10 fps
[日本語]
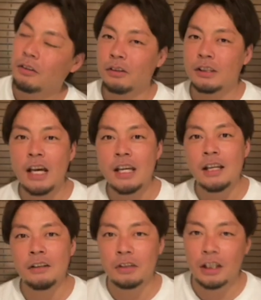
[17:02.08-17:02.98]
の再
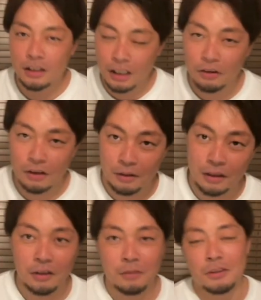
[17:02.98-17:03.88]
現度だったりと
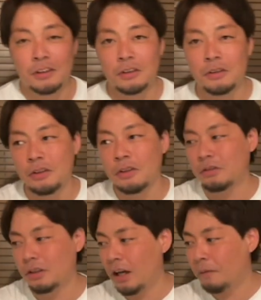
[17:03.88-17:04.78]
かっていうのもすごい
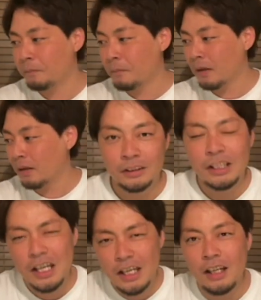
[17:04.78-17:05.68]
良くて、
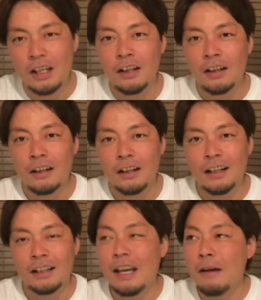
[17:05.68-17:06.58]
ぜひ、
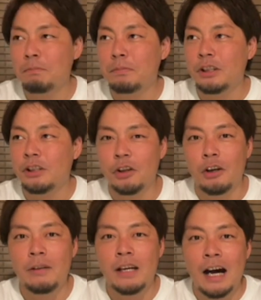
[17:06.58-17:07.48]
キャンプに
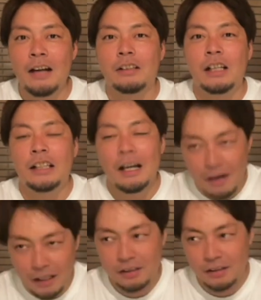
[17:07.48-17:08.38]
興味ある方
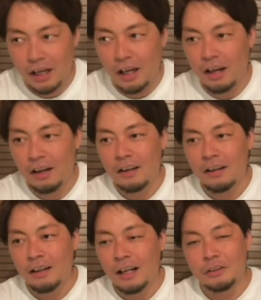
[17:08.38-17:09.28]
はですね、
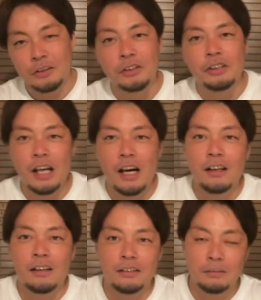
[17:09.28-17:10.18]
あとゆる
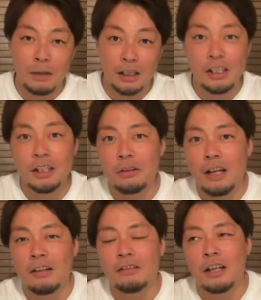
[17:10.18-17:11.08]
キャン、まあ聞いたこ
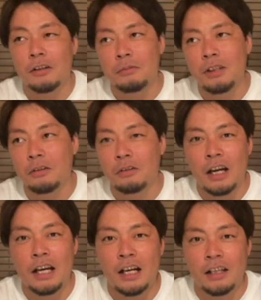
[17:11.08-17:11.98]
とあるけど見たこ
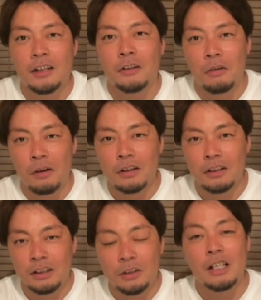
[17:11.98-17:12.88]
とないなって
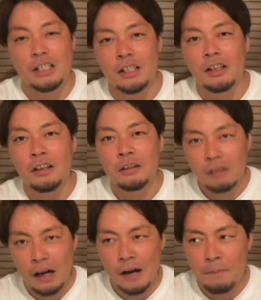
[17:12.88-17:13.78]
人たち
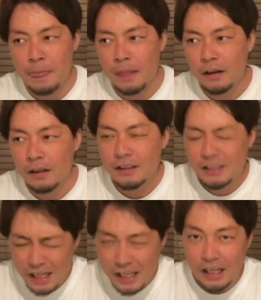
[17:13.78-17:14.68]
は、
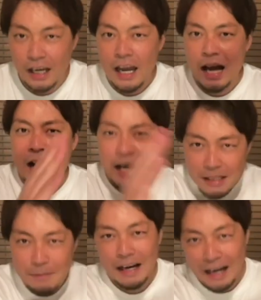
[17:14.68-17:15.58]
ぜひ
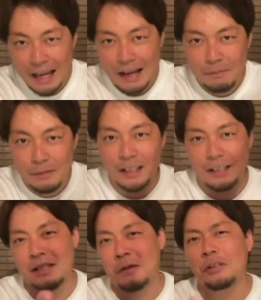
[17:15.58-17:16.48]
アニメから見
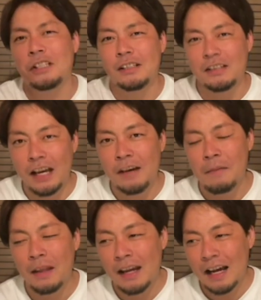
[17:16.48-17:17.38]
てってほしいです
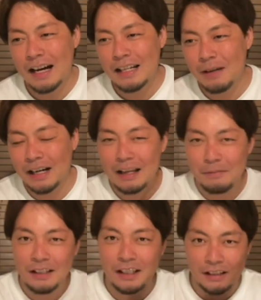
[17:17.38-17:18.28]
ね。アニメか
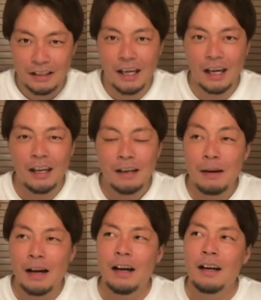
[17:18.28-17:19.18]
ら見てって、
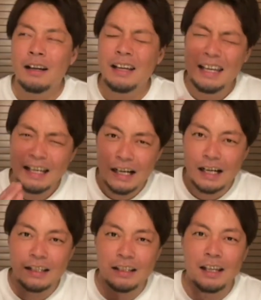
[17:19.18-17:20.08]
まあ映画
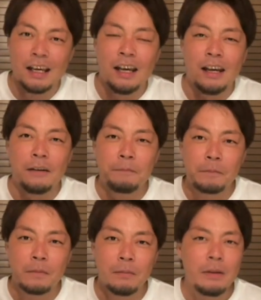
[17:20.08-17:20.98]
館
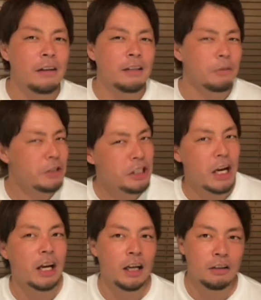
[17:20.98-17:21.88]
で見なくてもいいん
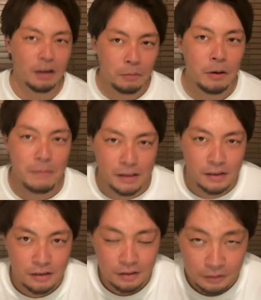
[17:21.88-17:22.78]
じゃないかなとは思いま
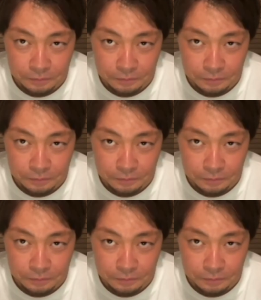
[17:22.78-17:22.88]
す。